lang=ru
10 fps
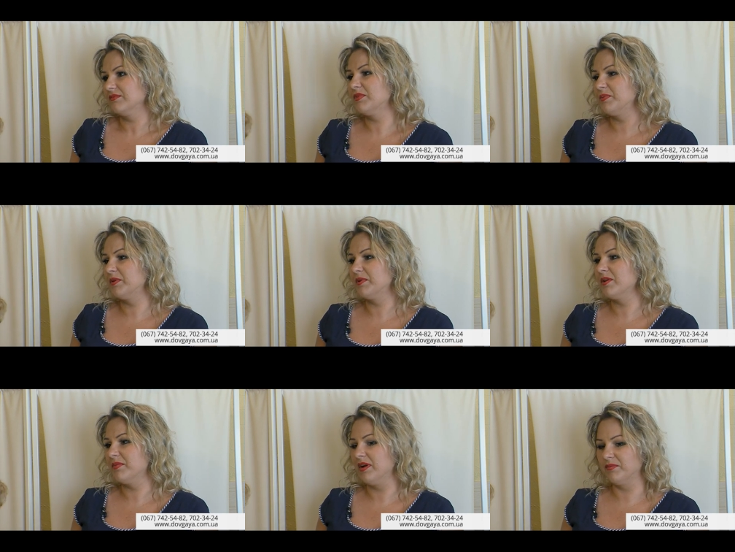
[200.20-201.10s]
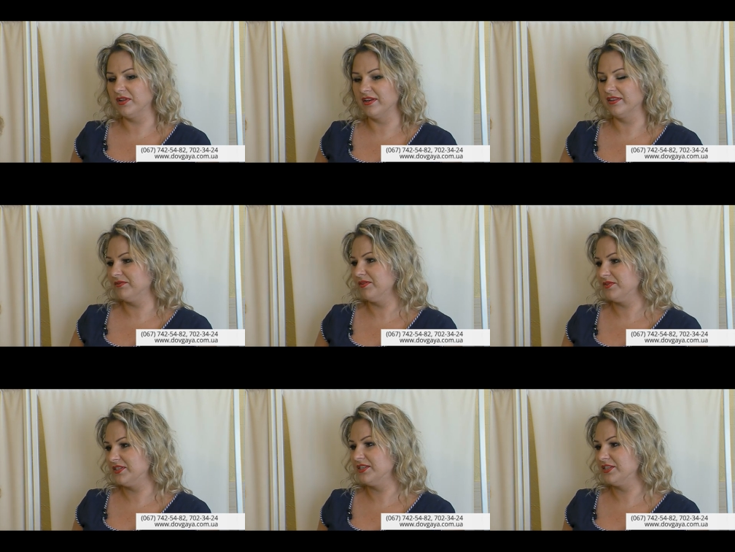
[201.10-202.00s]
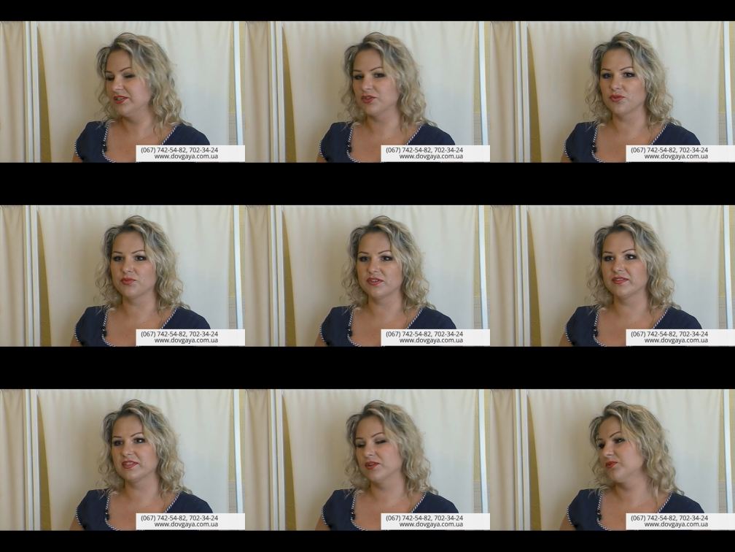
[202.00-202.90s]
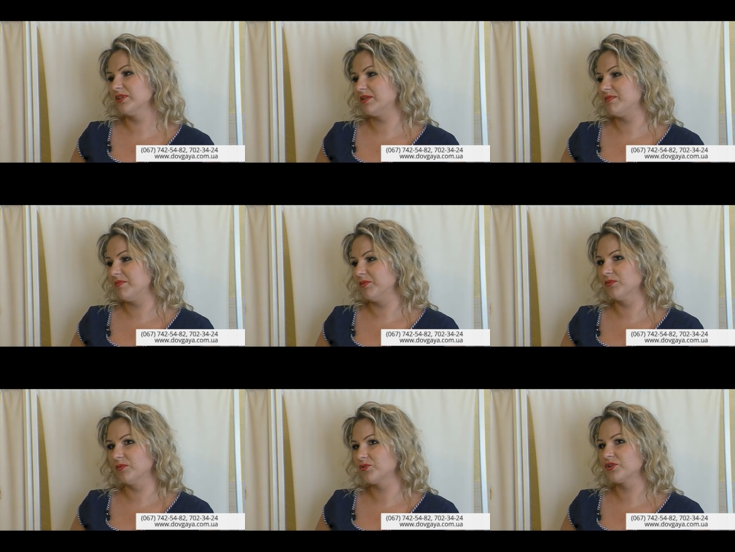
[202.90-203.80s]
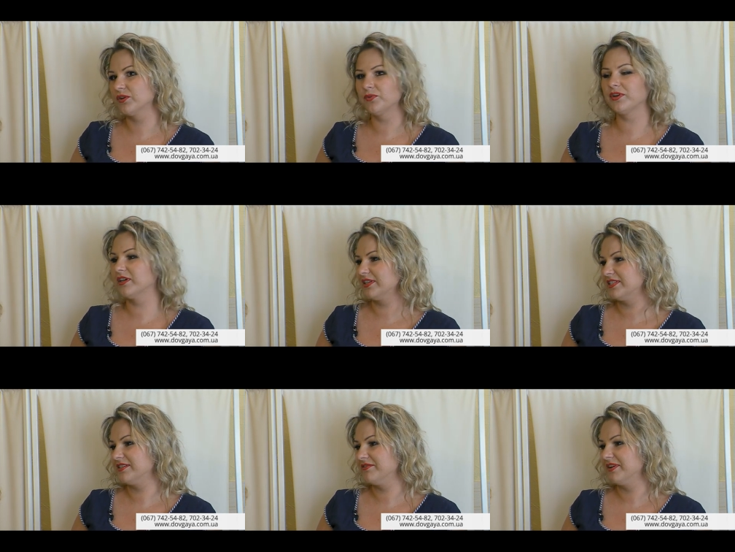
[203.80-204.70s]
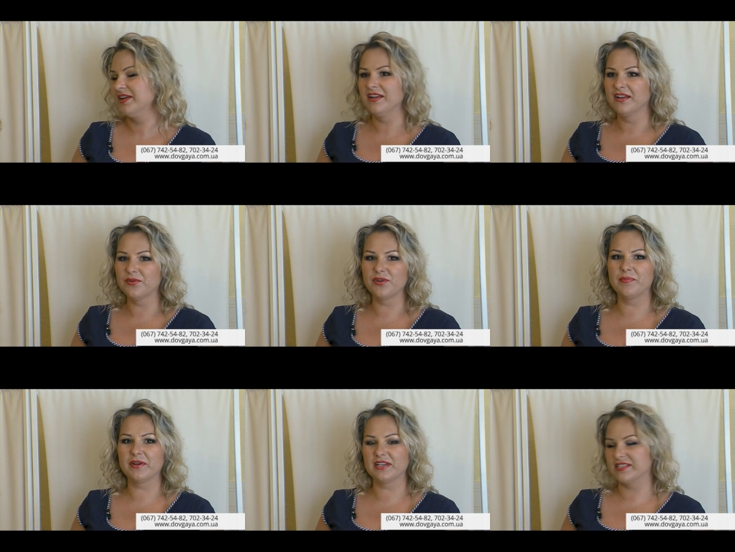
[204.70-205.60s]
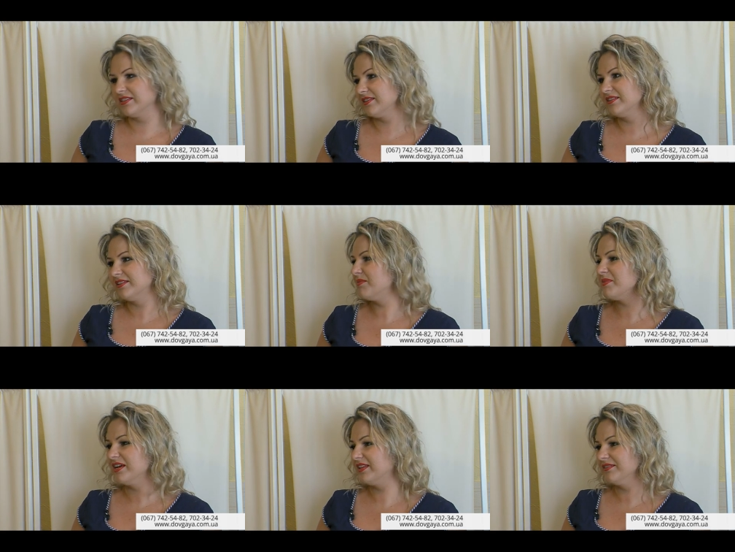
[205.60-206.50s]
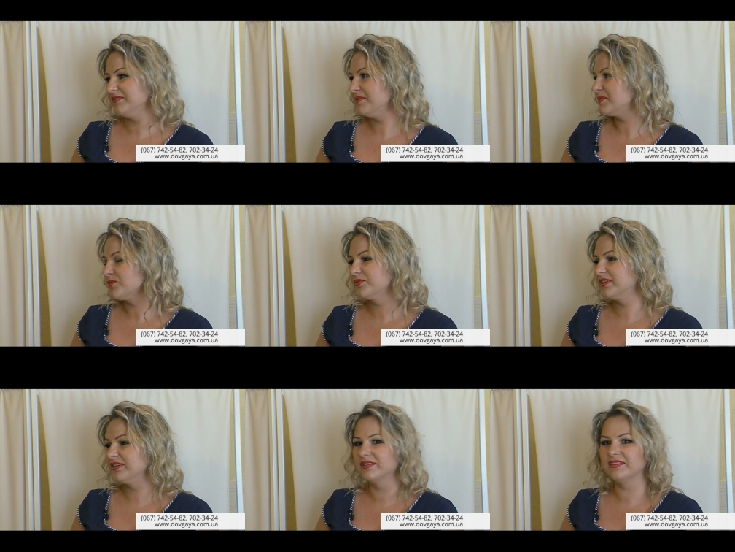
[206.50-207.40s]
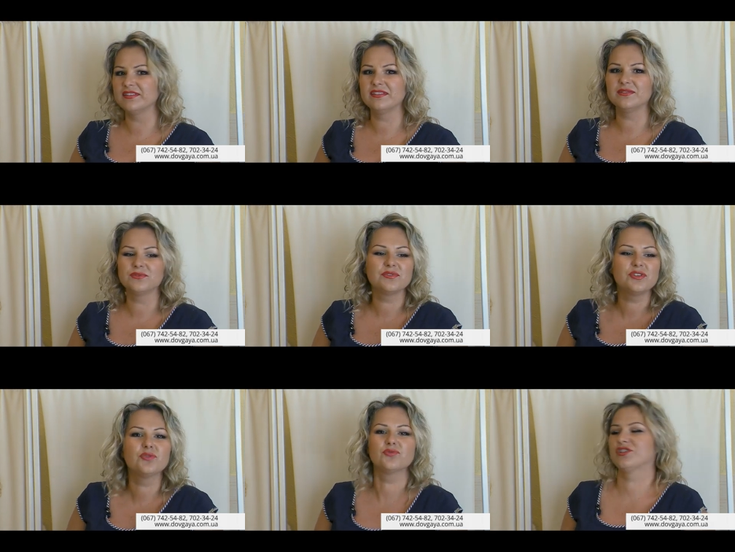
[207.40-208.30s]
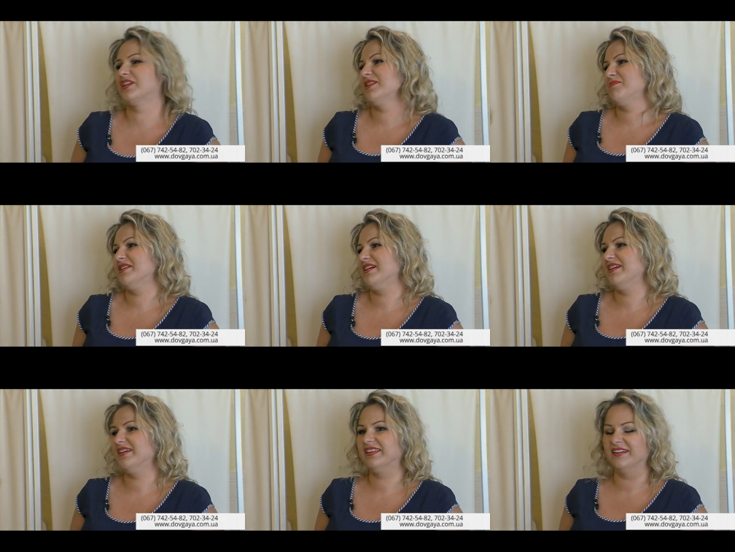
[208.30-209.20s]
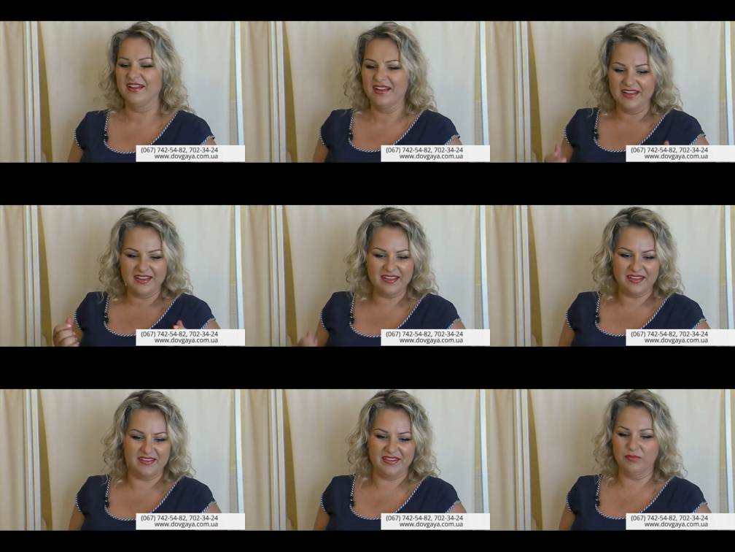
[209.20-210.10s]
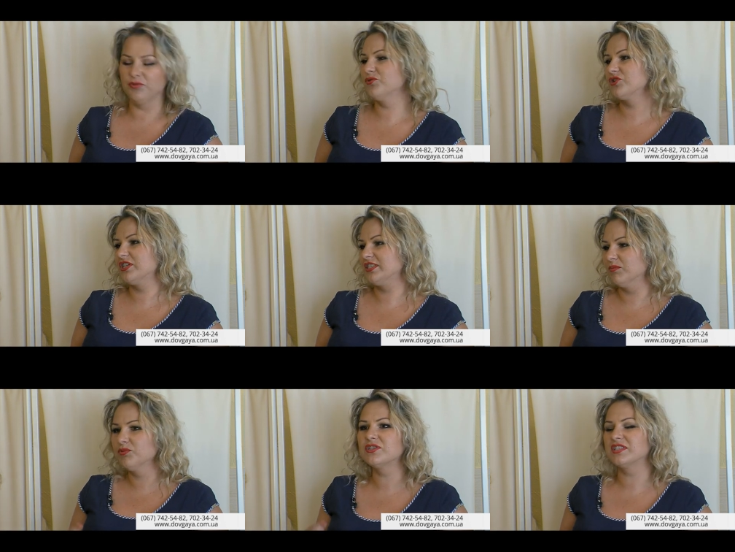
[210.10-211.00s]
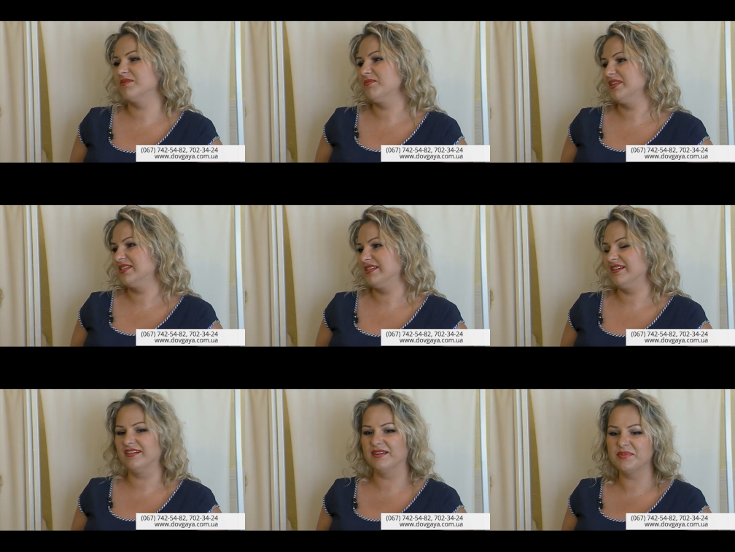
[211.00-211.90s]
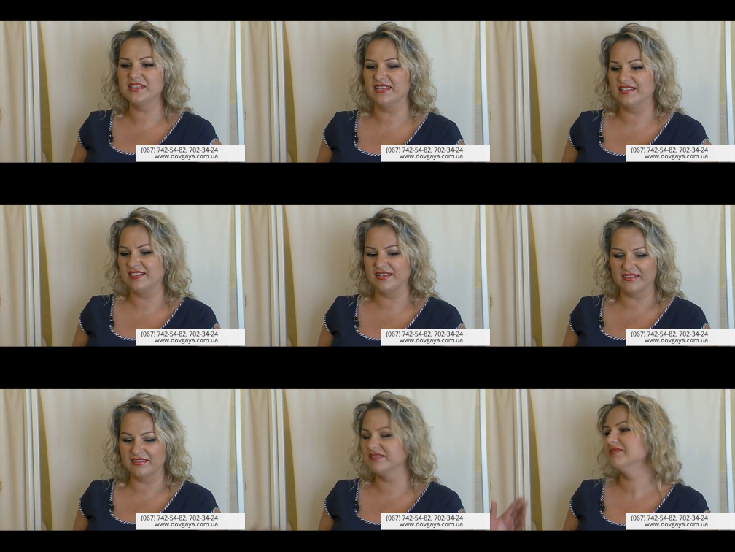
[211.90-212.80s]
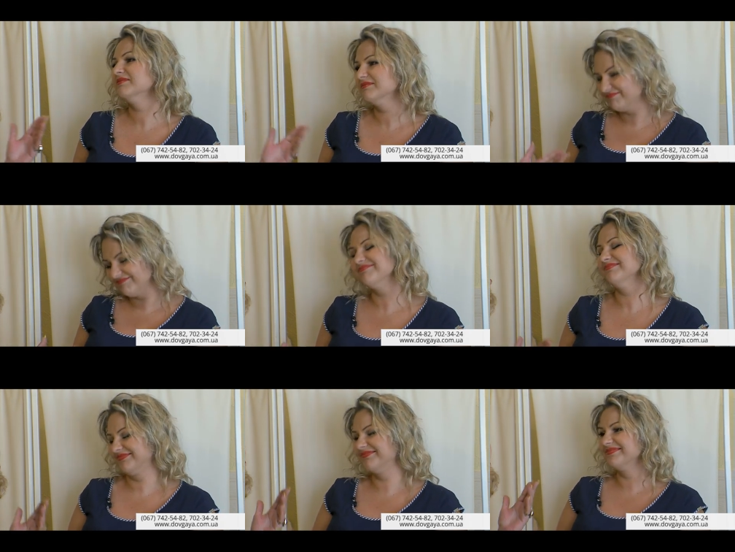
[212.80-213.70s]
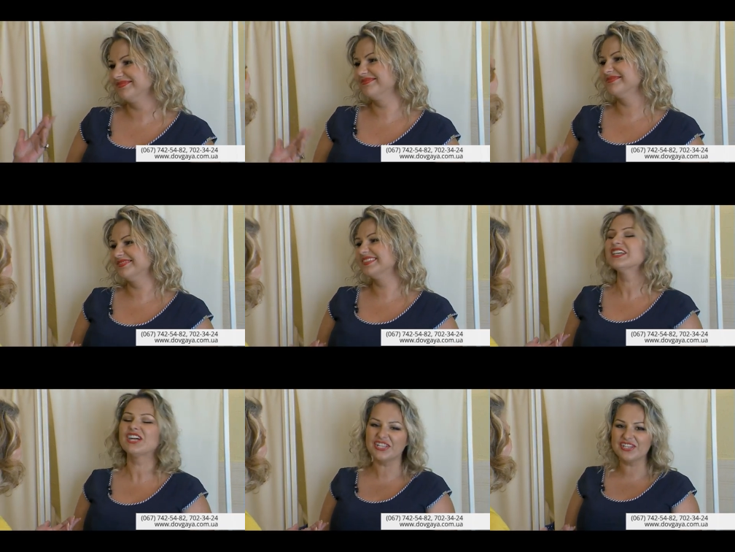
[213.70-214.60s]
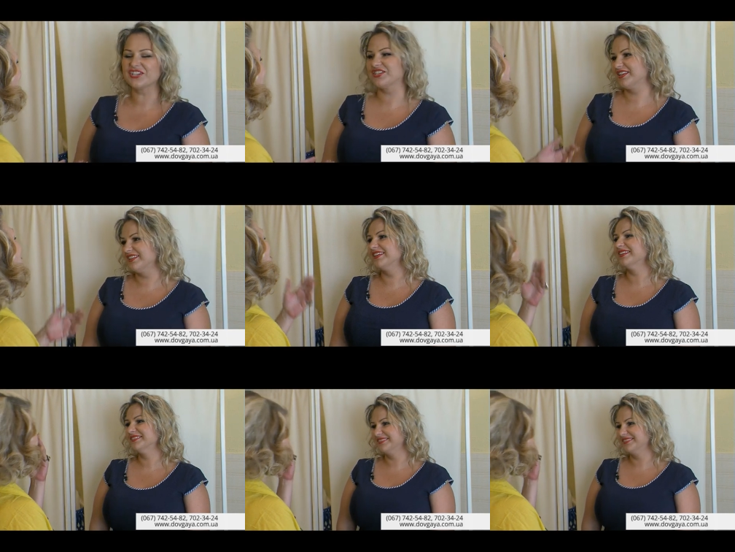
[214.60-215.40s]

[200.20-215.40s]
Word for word: мы предпринимаем для этого все силы, чтобы человек взглянул на себя и подумал, боже, какой я красивый, какой я прекрасный, для меня этого абсолютно ну, не нужно для меня это. И я буду жить, я буду стремиться, обязательно. да, он выйдет, ему еще комплимент сделает. Конечно. А это да. же